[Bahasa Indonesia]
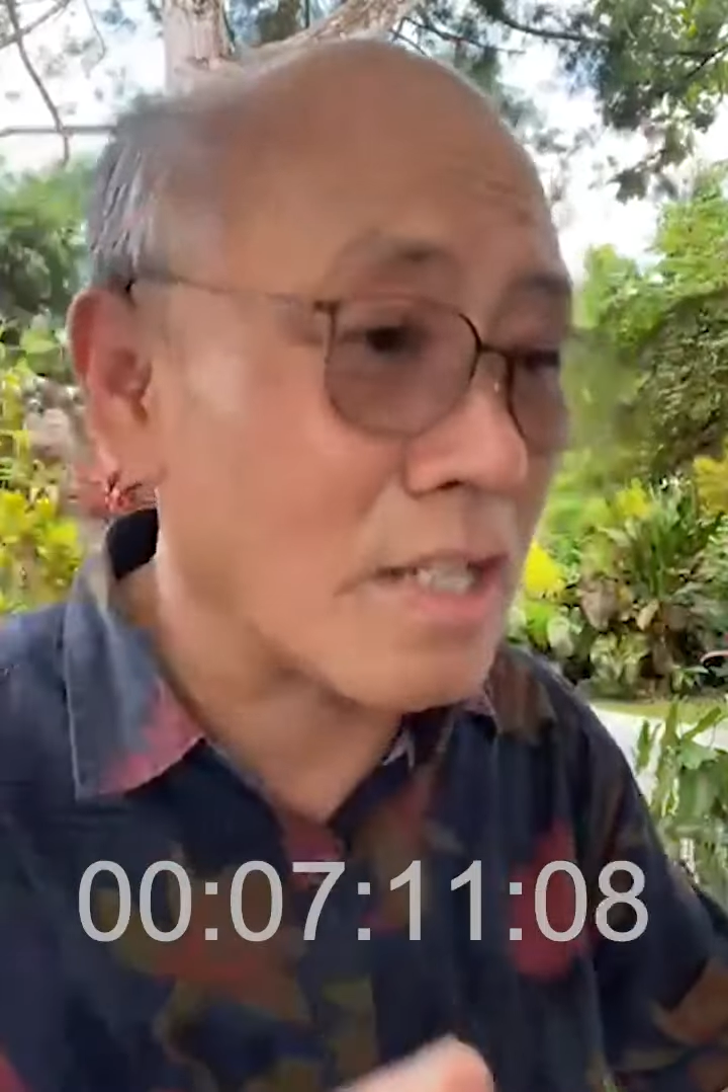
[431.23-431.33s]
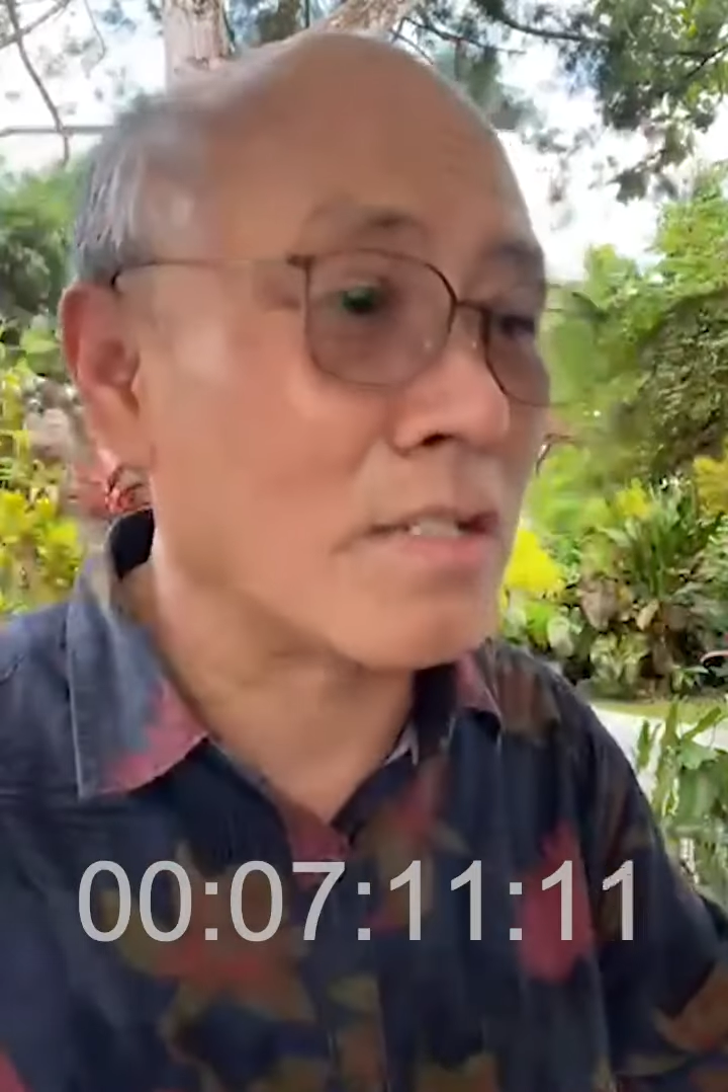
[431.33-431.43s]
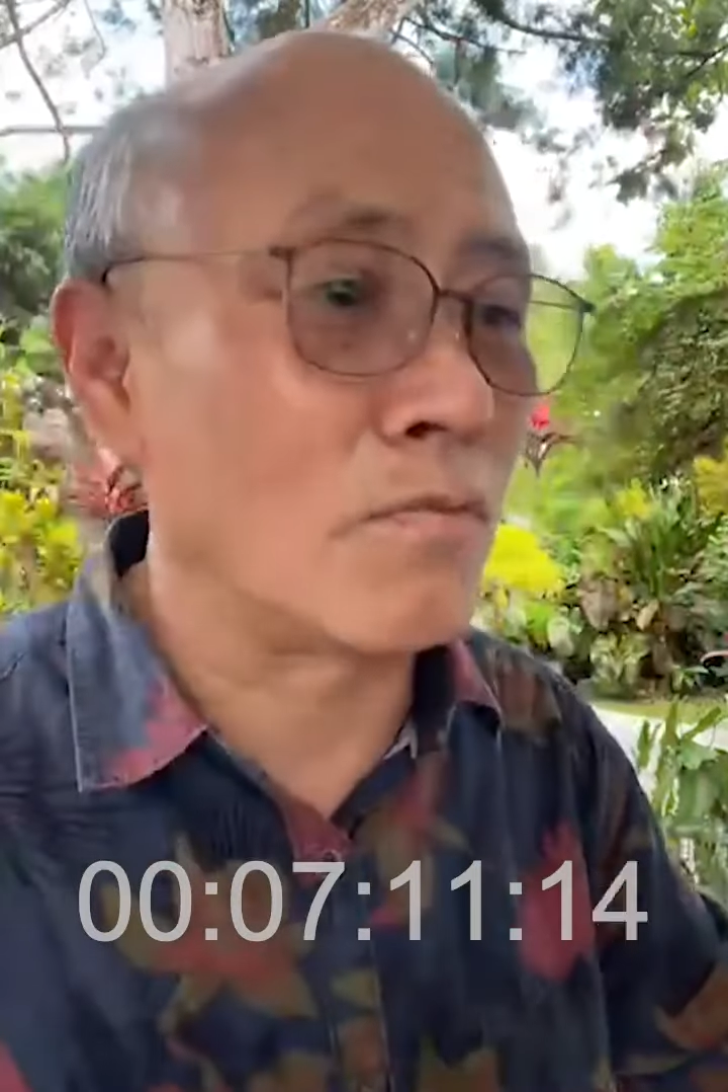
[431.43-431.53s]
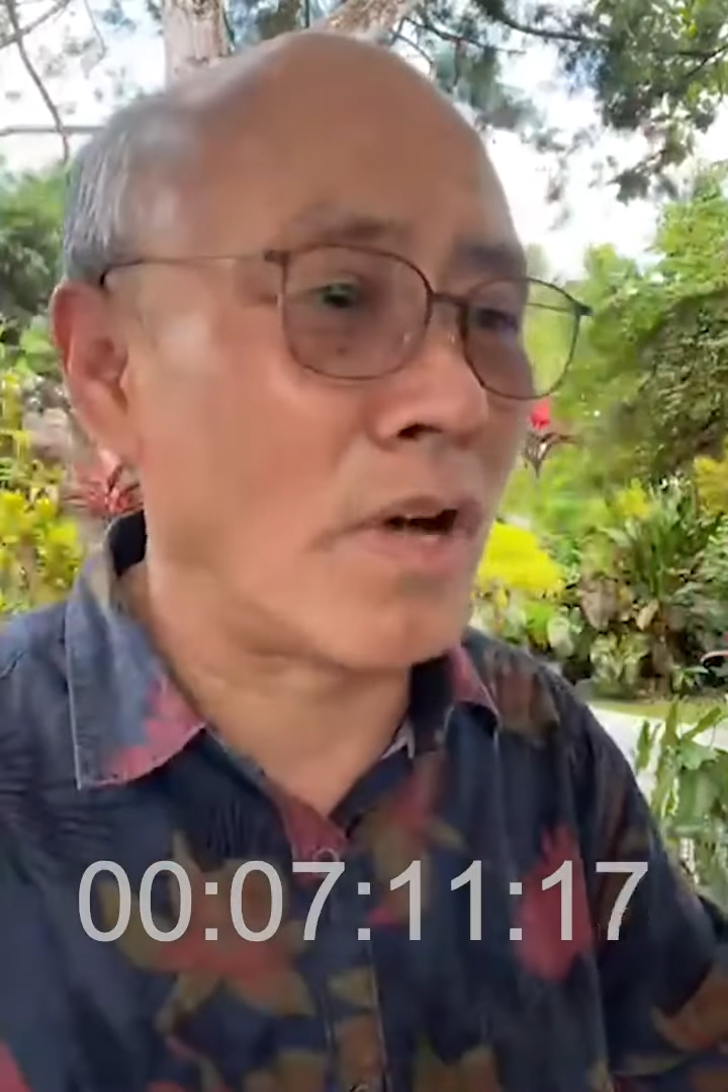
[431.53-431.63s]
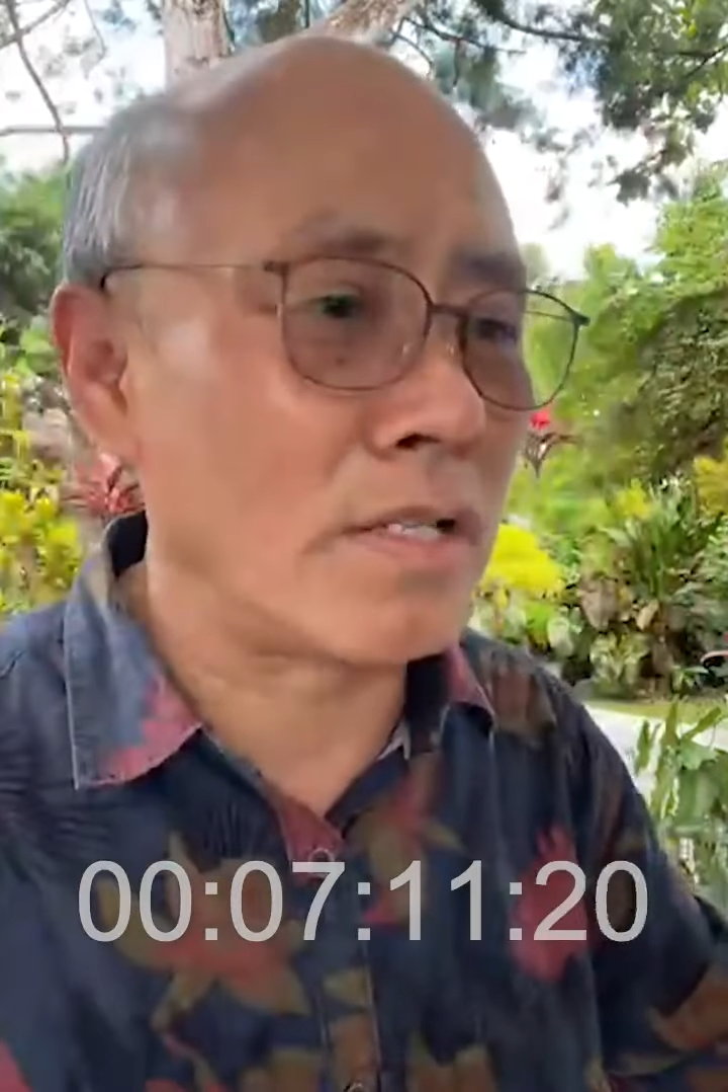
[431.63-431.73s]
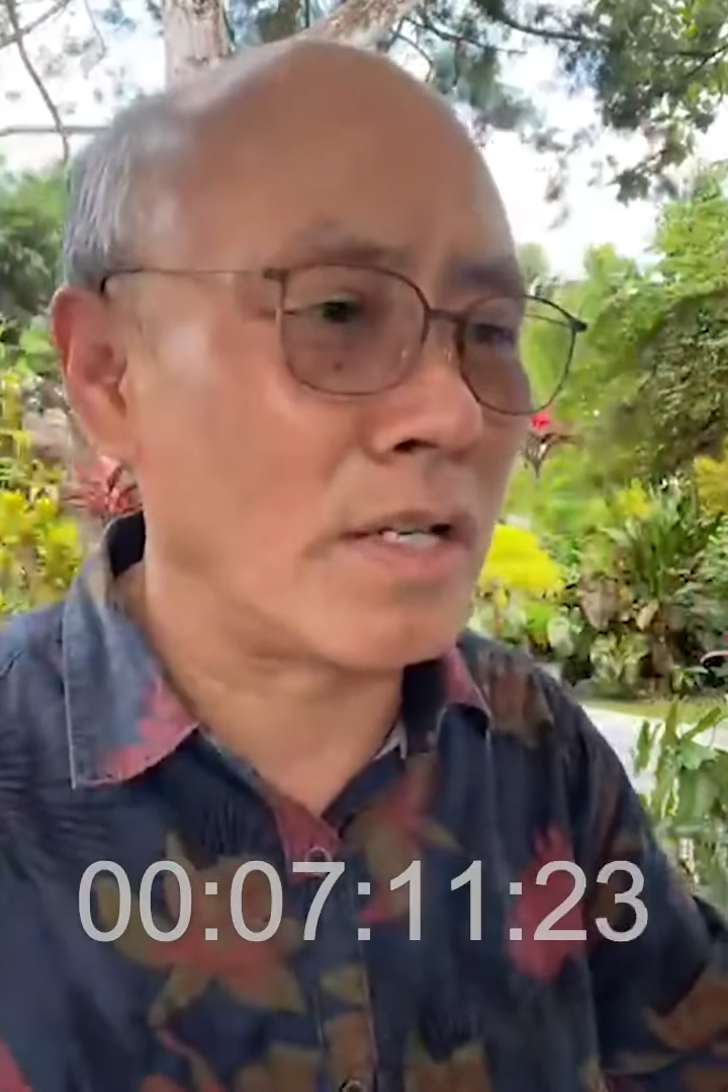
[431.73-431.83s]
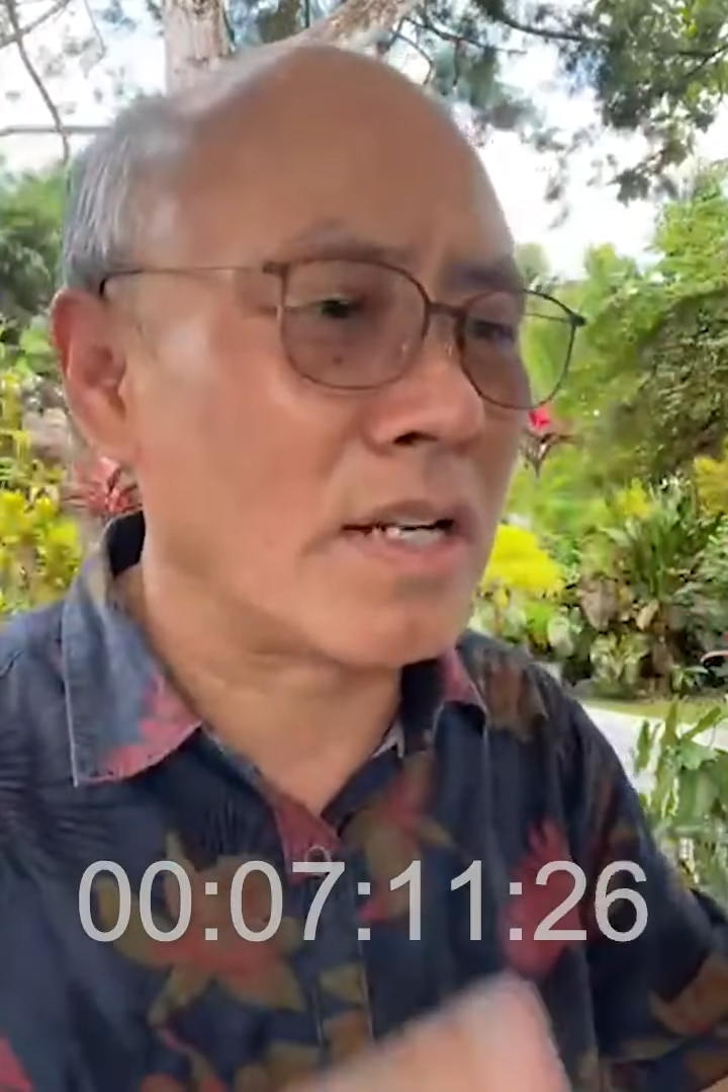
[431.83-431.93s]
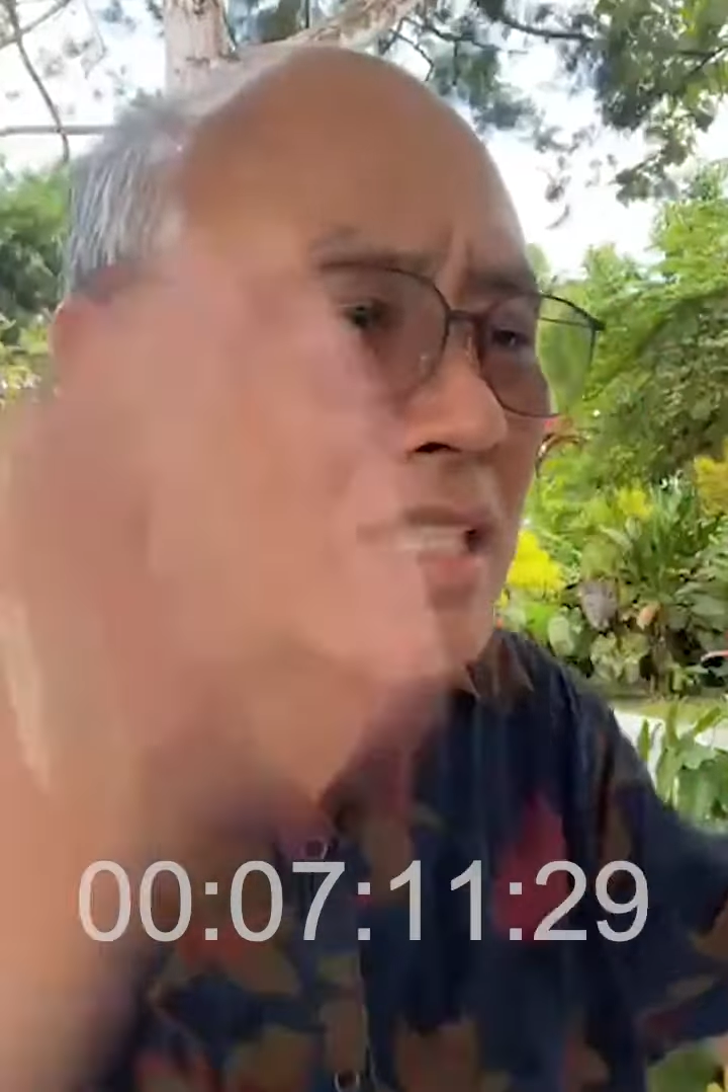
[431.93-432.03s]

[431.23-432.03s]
semuanya.